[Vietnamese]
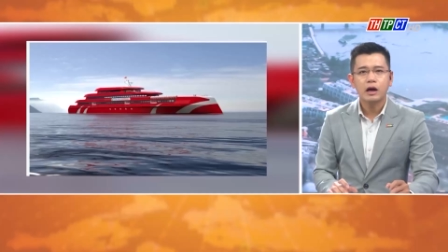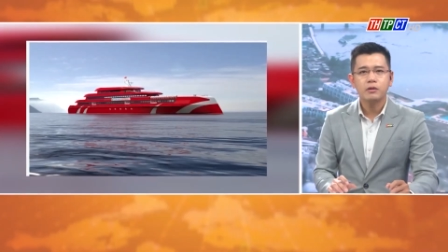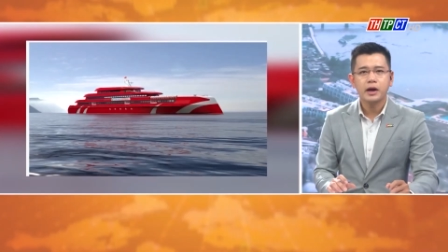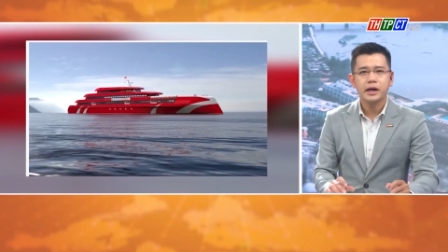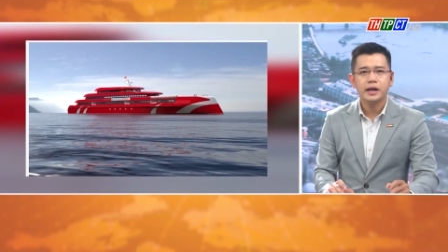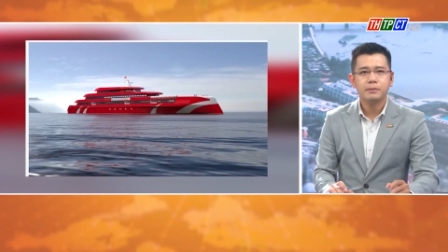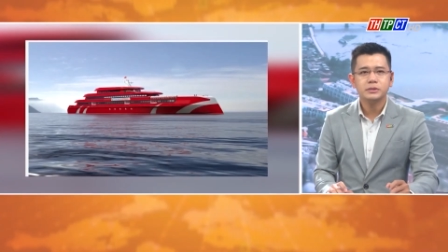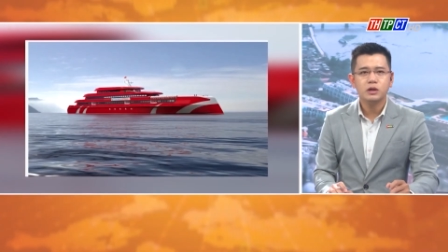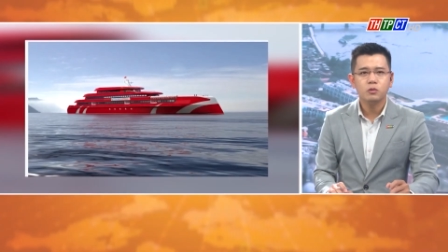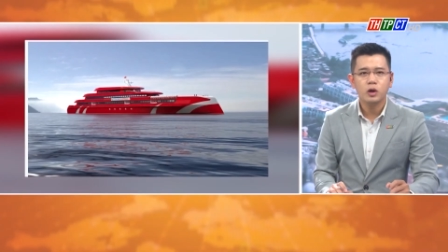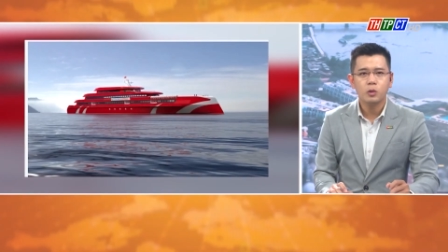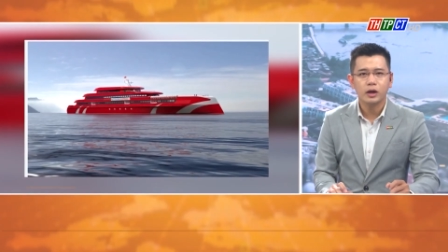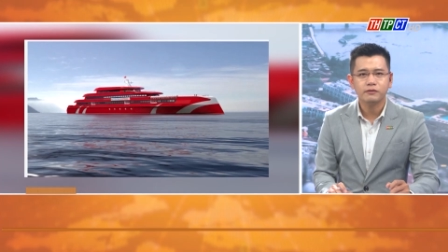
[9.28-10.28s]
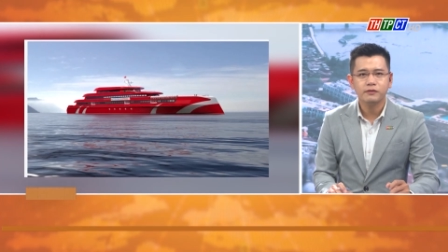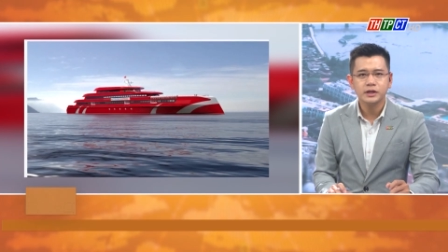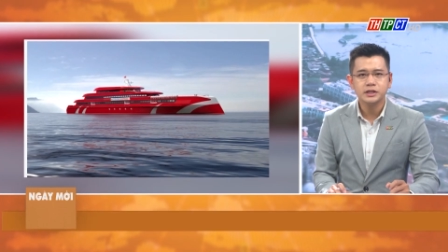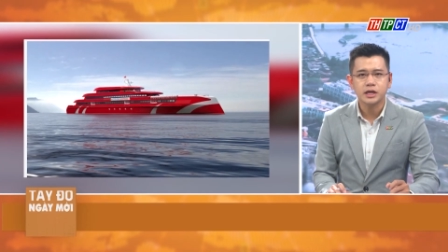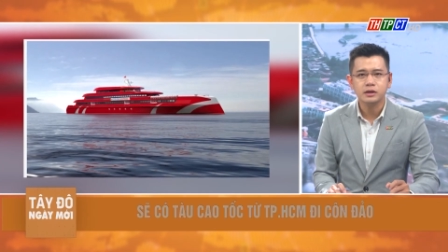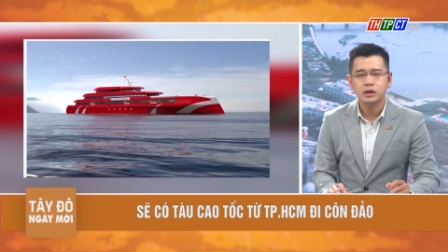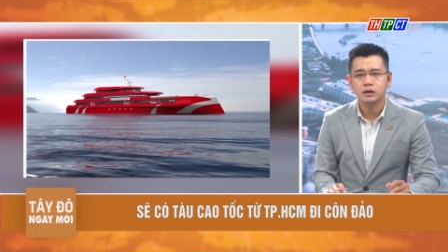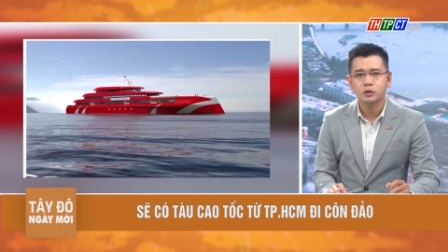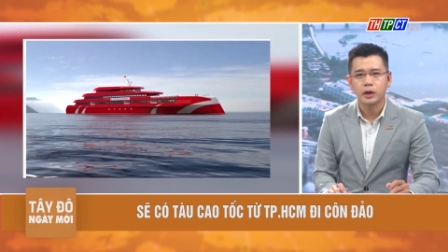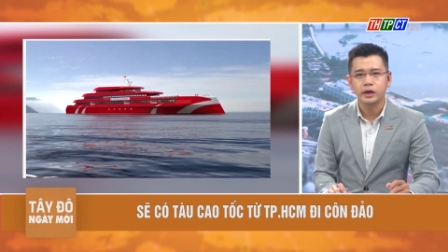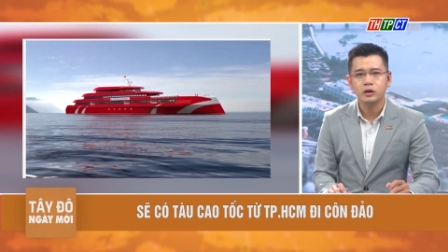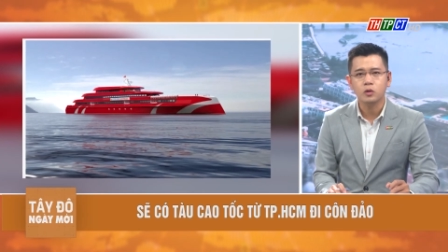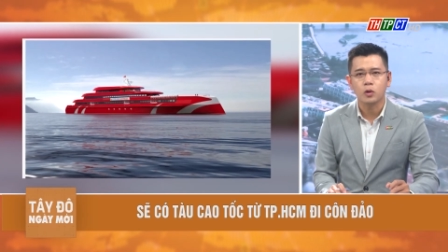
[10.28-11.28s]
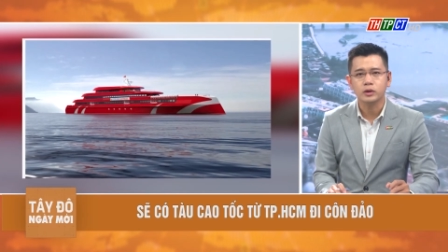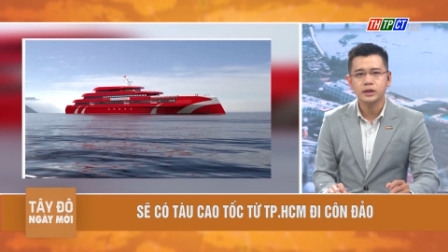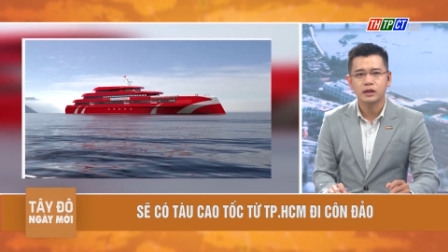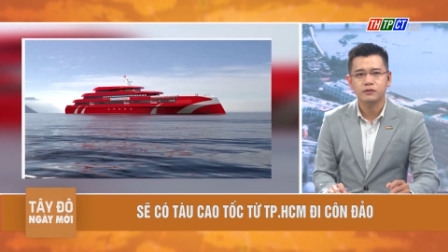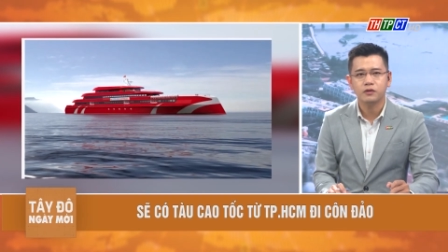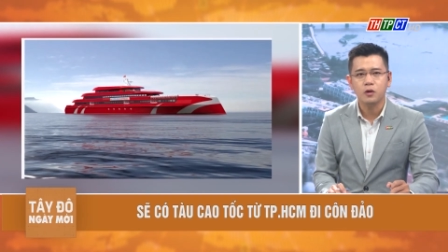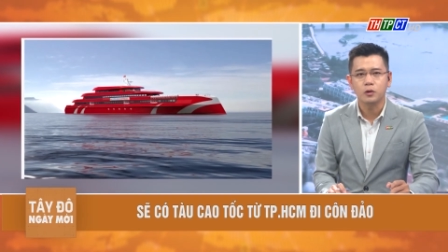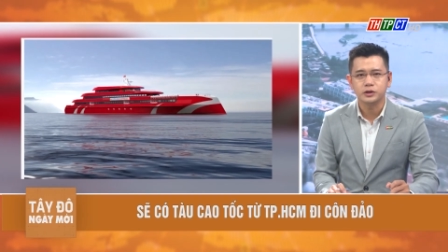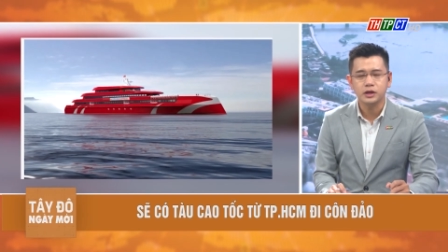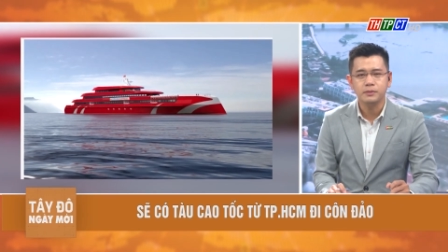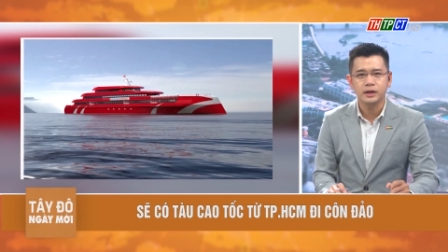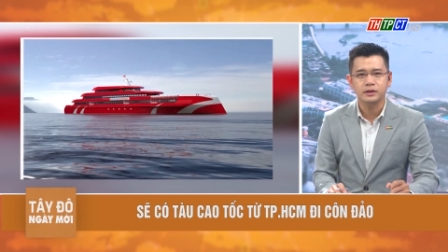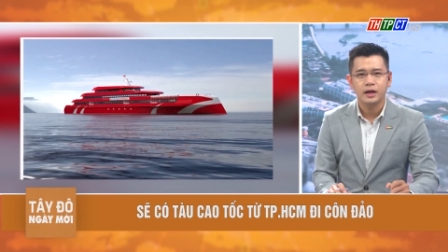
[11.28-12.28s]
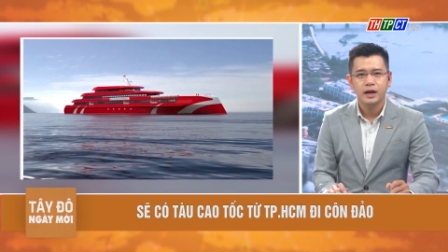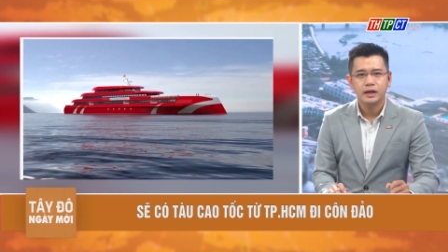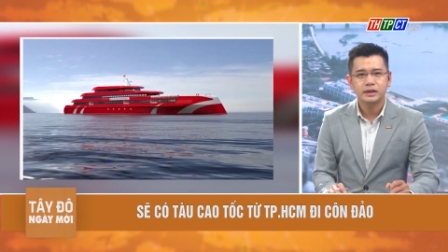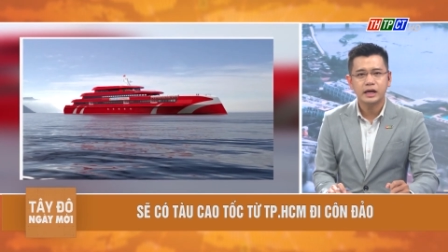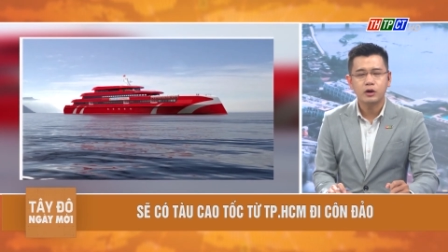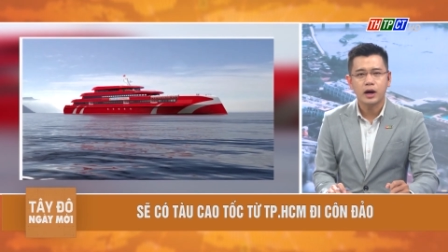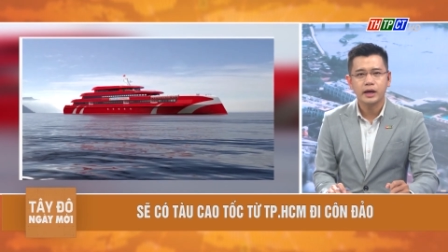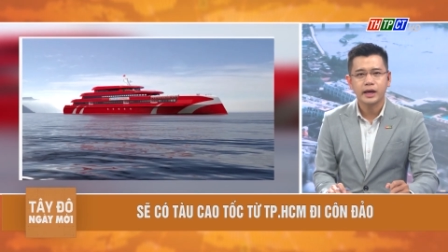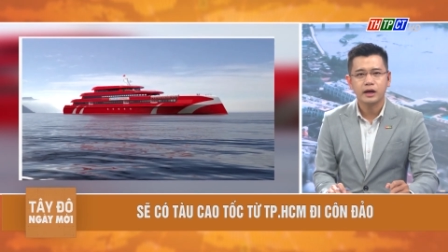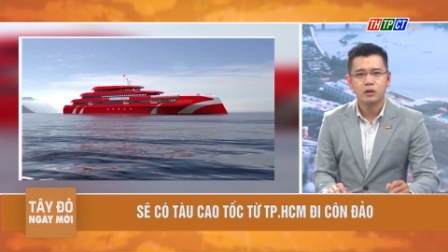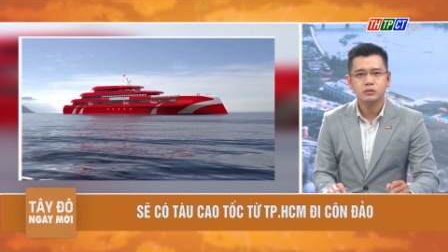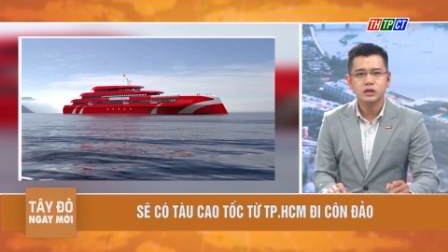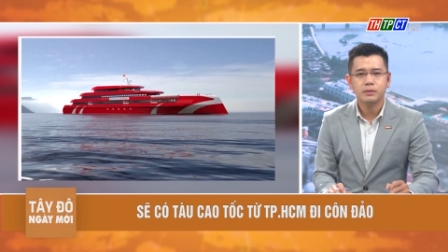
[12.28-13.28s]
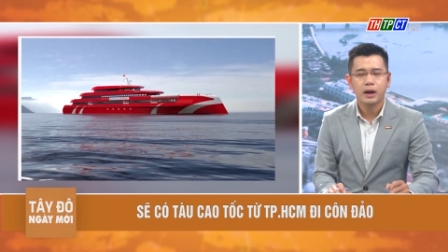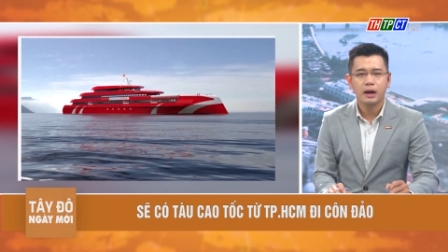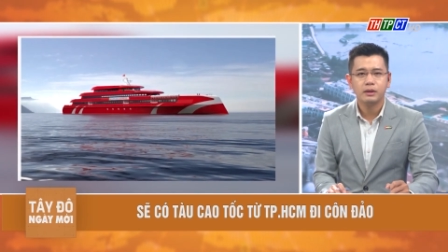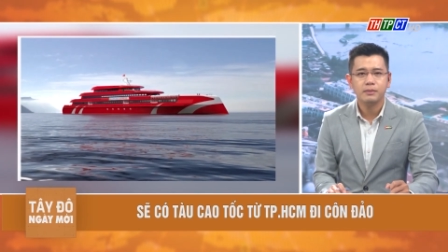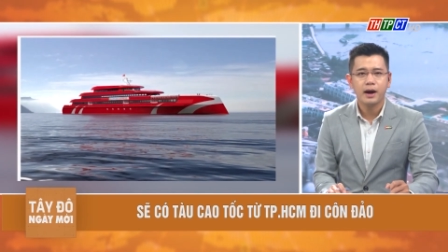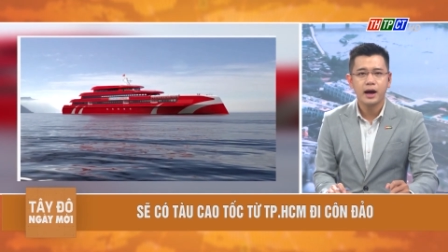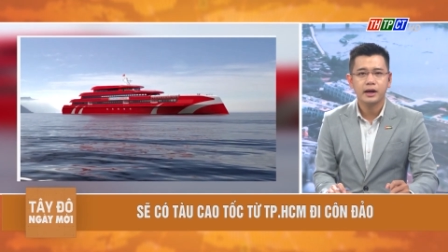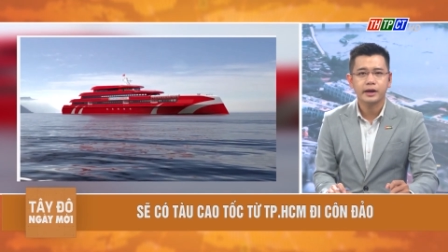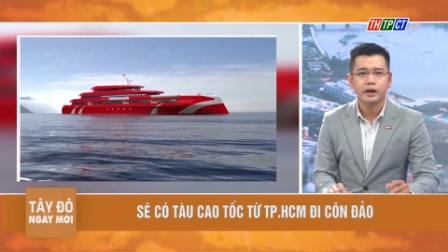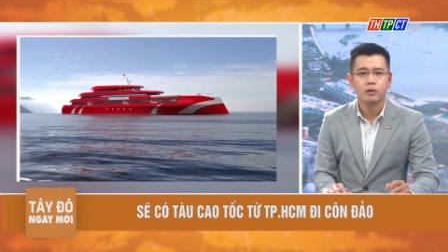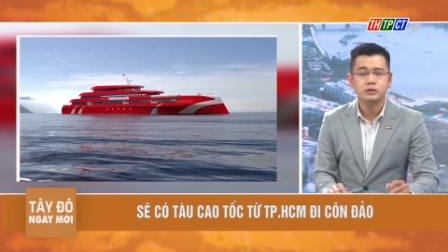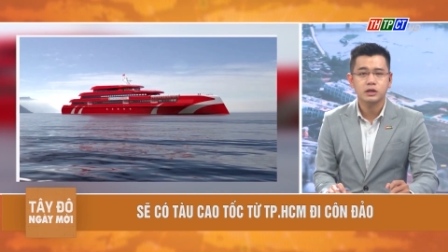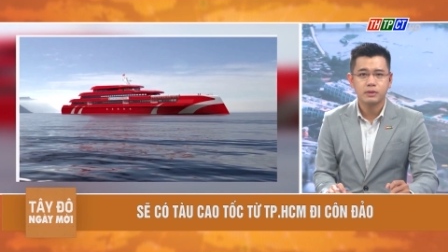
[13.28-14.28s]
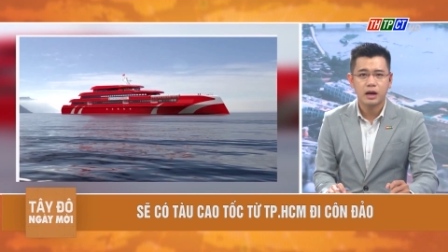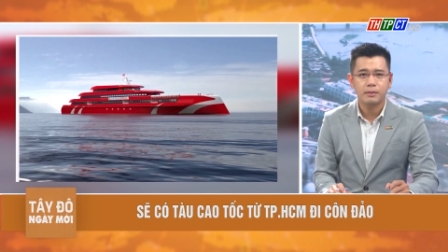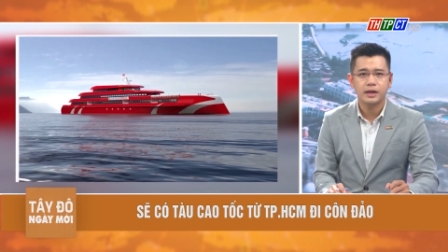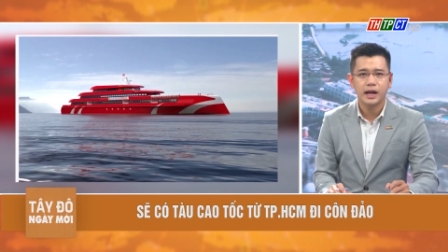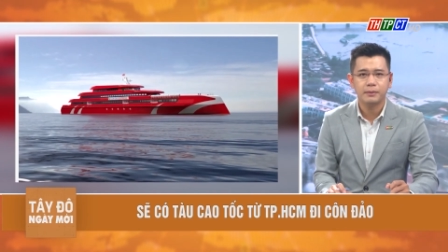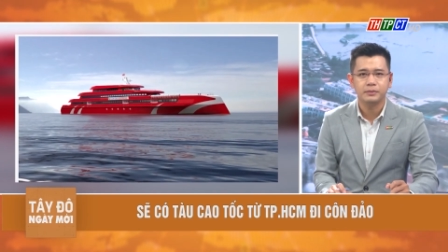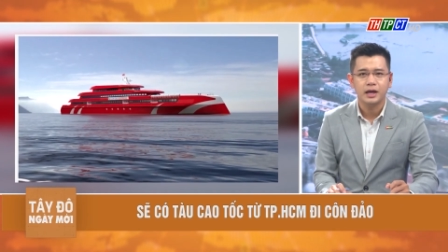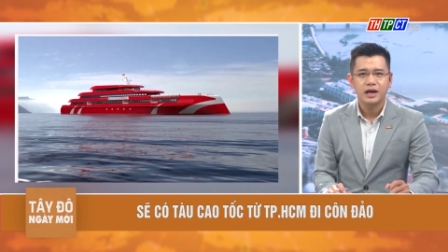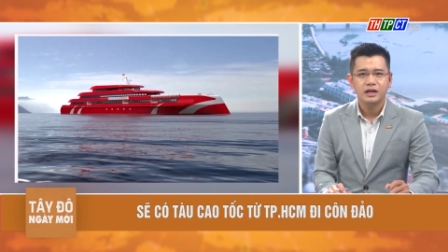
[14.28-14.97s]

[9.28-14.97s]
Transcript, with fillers: này nằm trong quy hoạch phát triển đường thủy của thành phố Hồ Chí Minh giai đoạn 2023-2025